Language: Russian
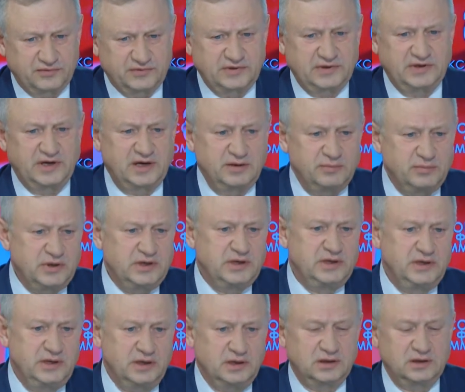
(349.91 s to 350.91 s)
грибы,
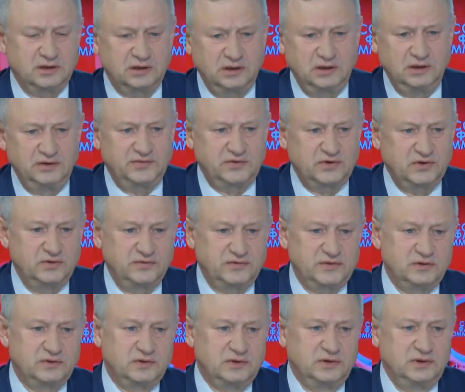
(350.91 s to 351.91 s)
ягоды и все, и
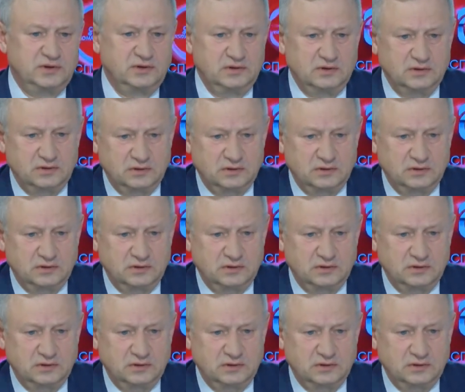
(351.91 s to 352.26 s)
все, и